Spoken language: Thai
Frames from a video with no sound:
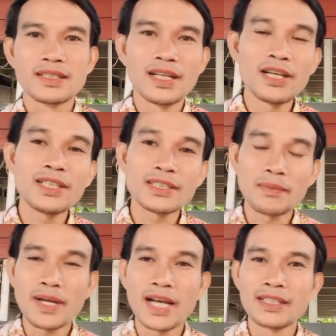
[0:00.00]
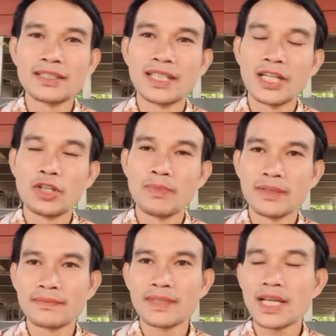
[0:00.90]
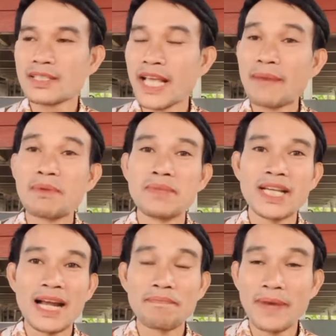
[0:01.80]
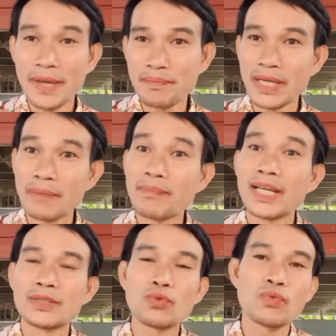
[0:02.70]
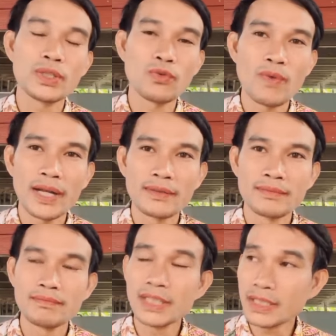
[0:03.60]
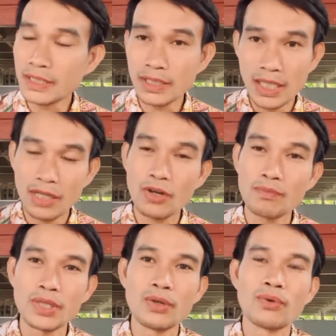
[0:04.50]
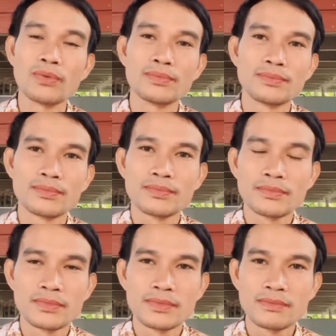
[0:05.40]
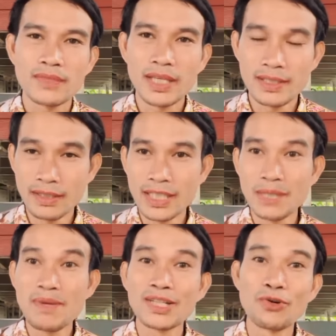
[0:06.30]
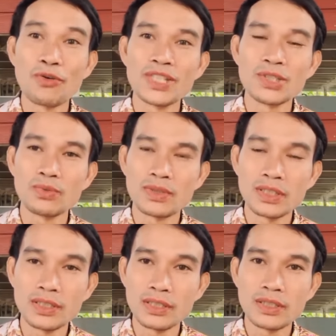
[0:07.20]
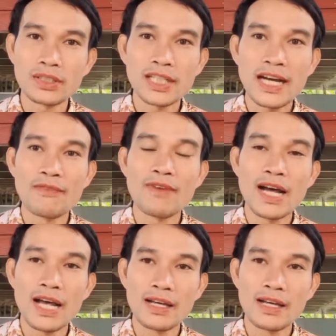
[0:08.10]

และที่สำคัญคืออะไรรู้ไหมกระแสมันมีการแปรเปลี่ยนไปทุกวี่ทุกวัน มีขึ้นแล้วก็มีลง แต่สิ่งที่มั่นคงที่สุดคือ คำว่า